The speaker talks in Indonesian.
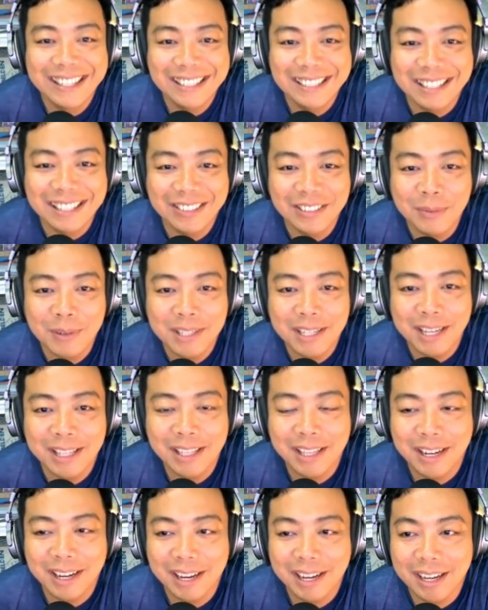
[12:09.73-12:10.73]
Statusnya masih
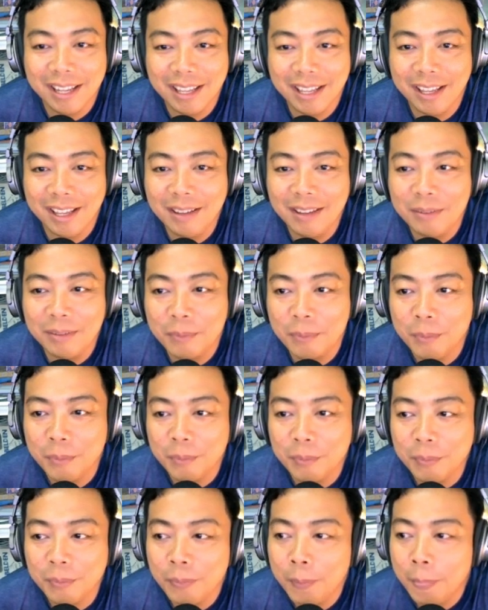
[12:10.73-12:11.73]
getting ready.
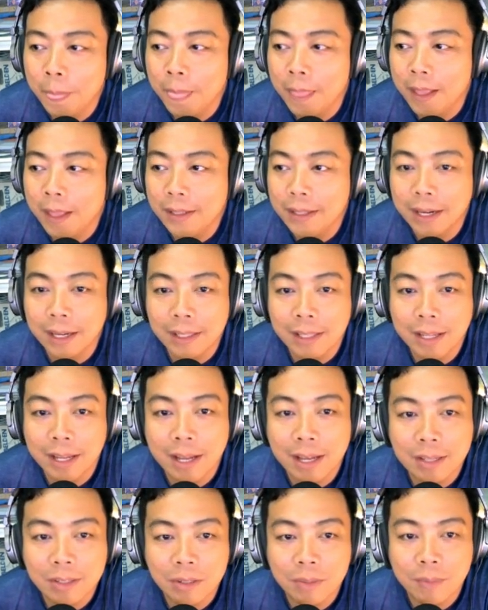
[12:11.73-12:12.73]
Sekarang kita
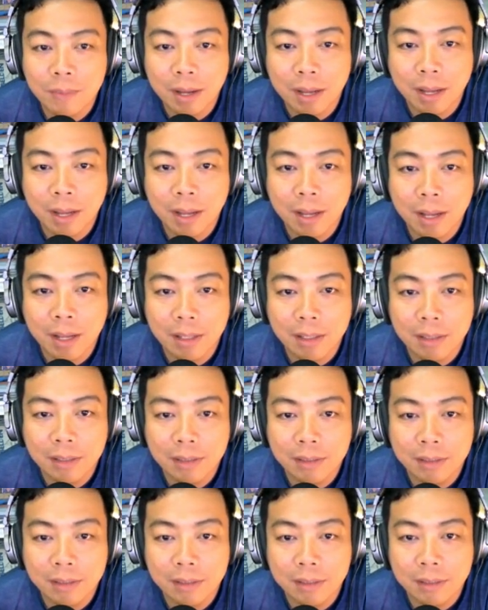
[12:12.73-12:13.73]
coba
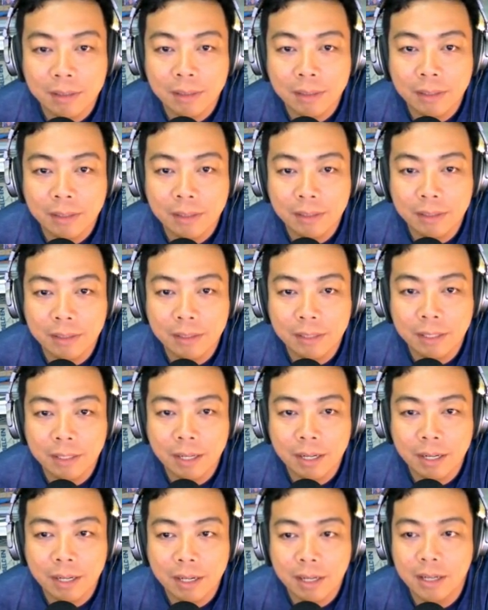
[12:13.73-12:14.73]

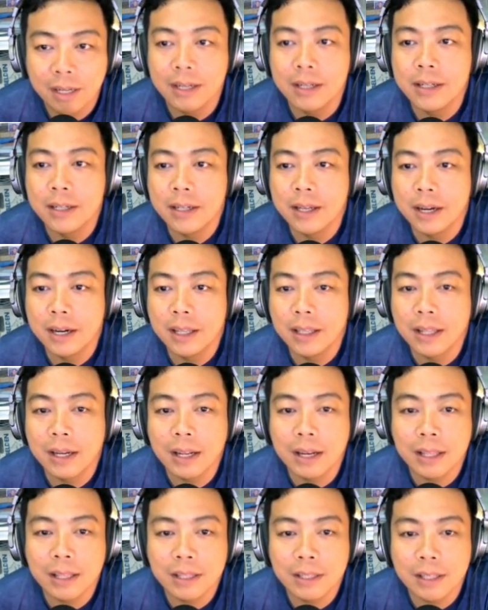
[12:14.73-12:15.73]
dengar, ya dengar kita
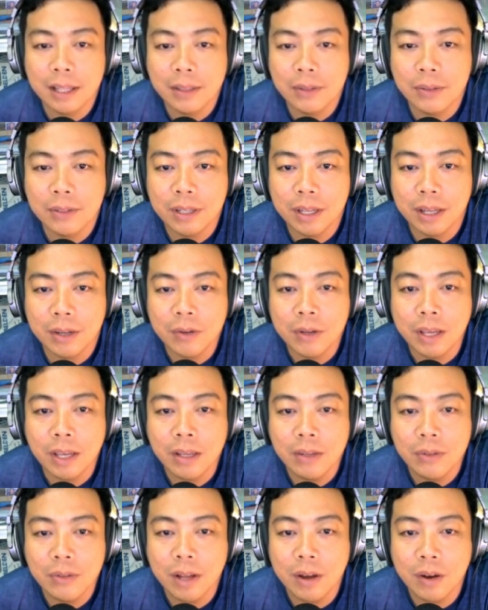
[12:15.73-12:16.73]
lihat nanti statusnya. Oke, okay,
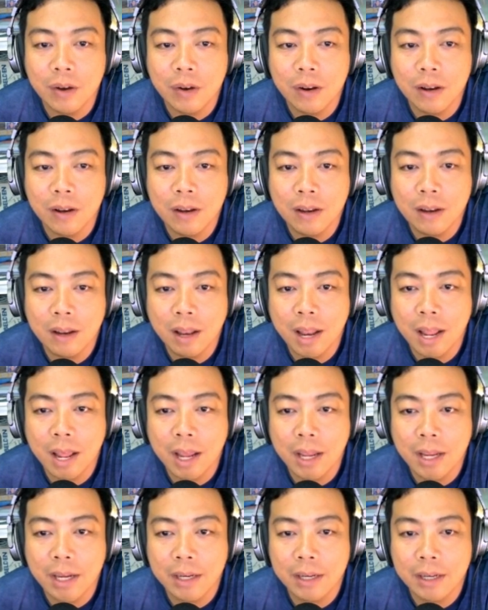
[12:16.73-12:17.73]
sudah
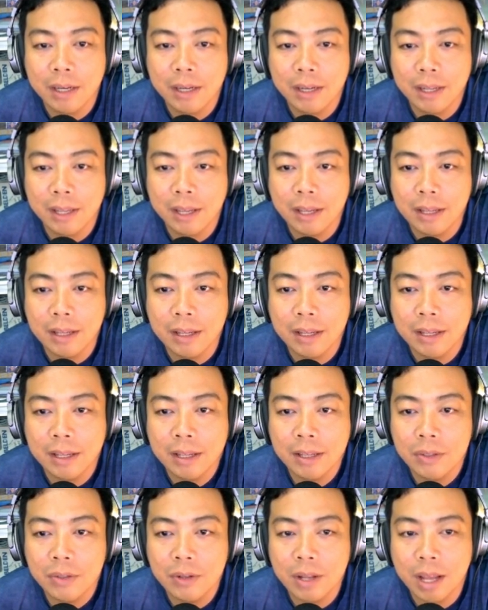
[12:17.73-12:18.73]
online ya,
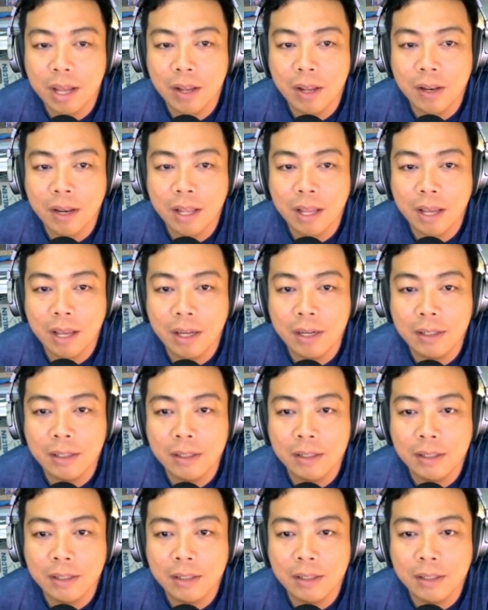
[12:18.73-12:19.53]
sudah online.